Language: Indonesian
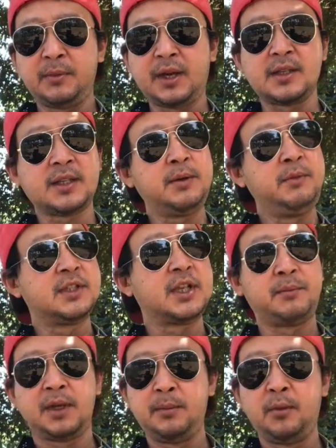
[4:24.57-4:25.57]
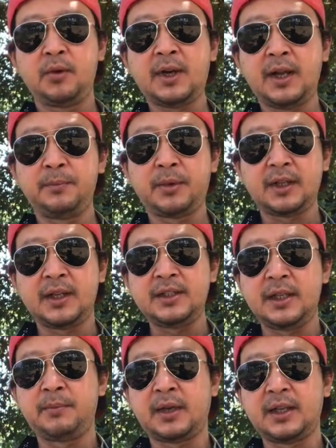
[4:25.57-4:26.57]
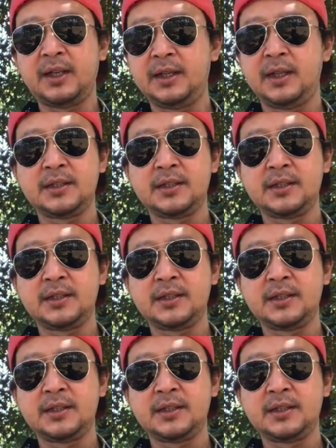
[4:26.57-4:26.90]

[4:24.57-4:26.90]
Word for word: merasa bisa menemukan pertanyaan-pertanyaan